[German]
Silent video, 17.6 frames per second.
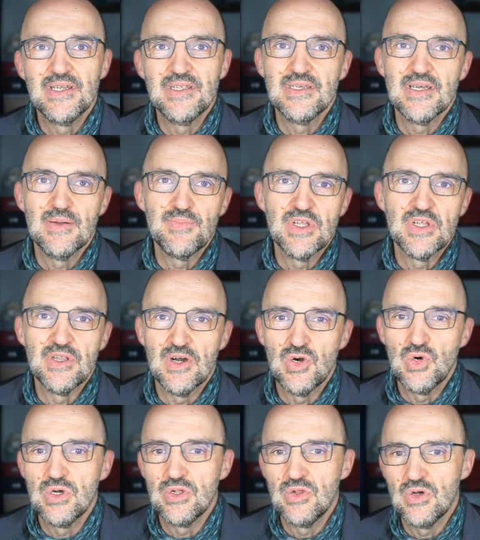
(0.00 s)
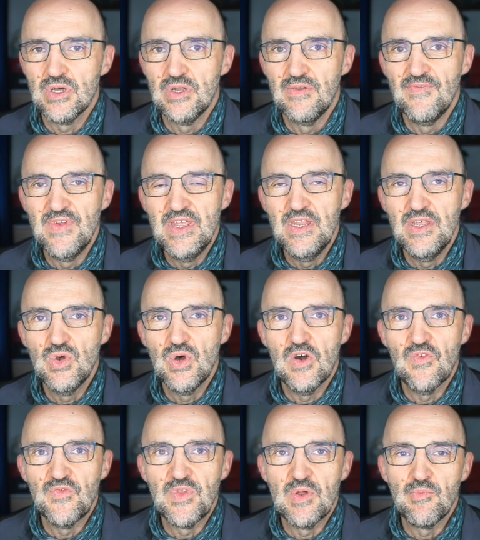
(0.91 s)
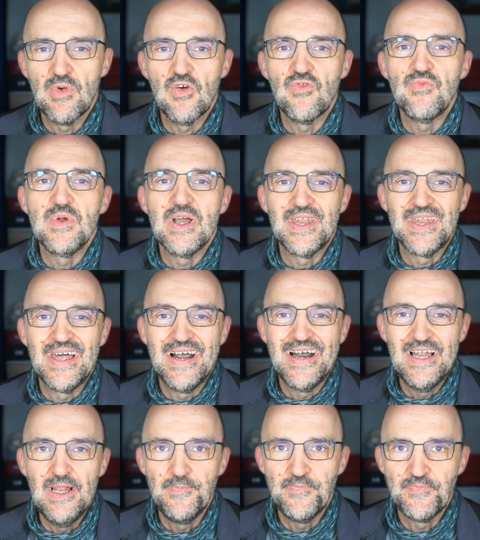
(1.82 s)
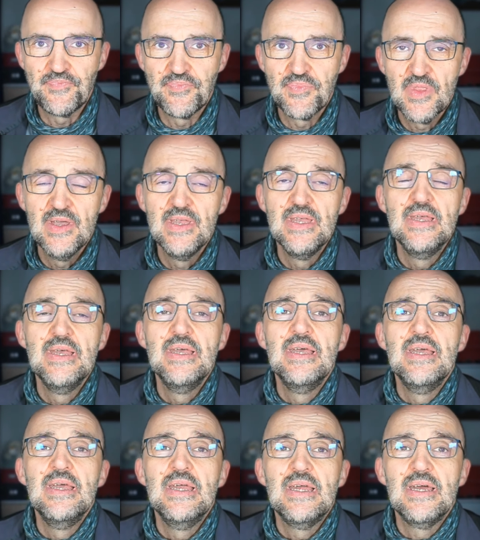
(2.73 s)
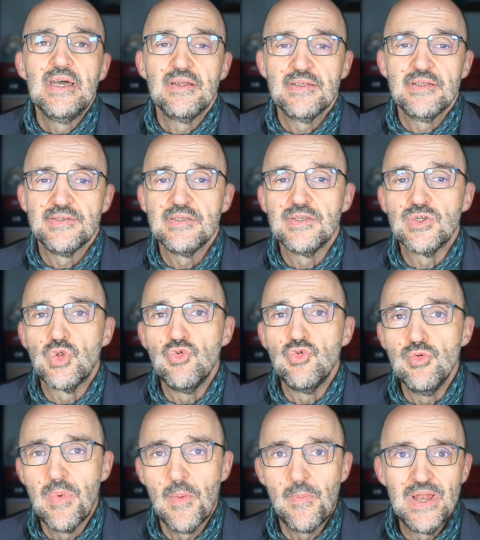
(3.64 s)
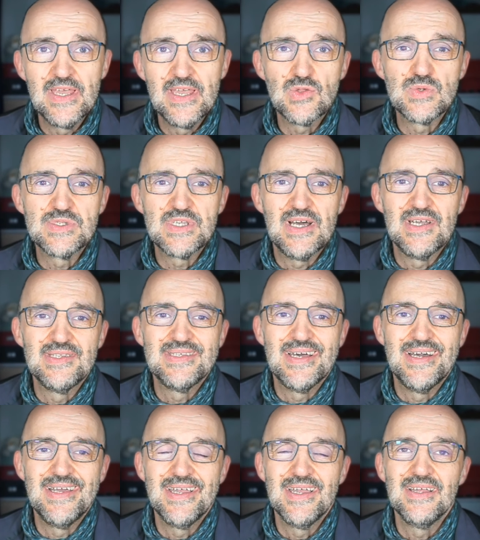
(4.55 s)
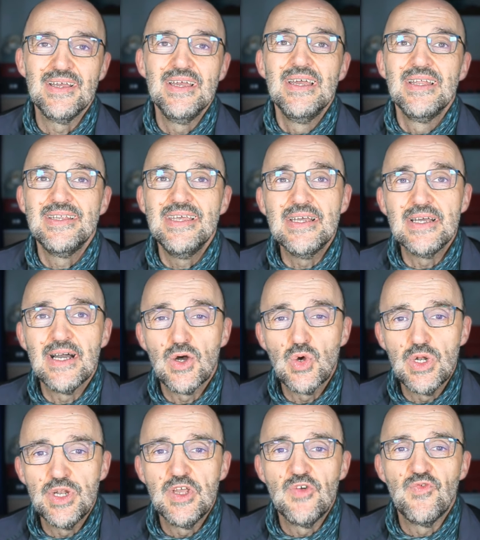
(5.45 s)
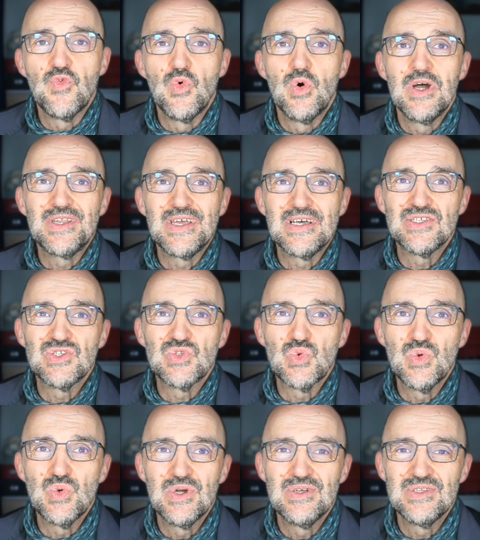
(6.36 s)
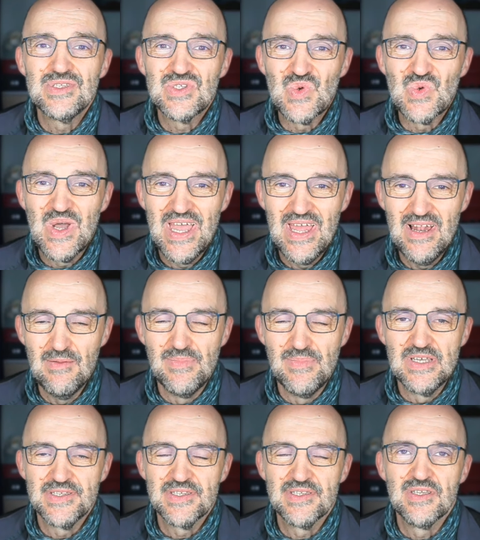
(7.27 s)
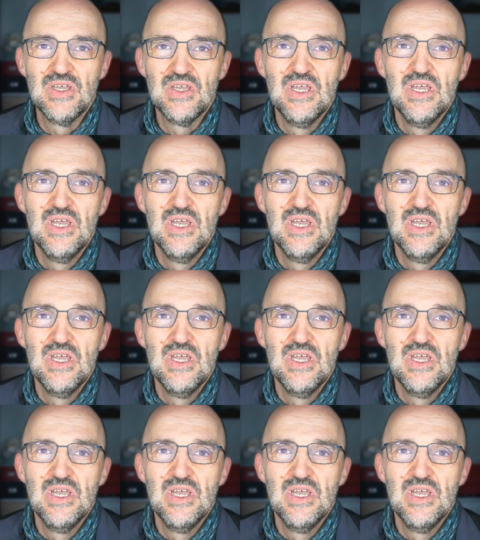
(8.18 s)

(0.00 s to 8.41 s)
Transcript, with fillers: Ich habe dir da auch noch ein Video auf dem, auf dem Kanal. Äh, das ist so eine Überbelichtungsanzeige. Die gaukelt dir vor, dass du zu hell bist.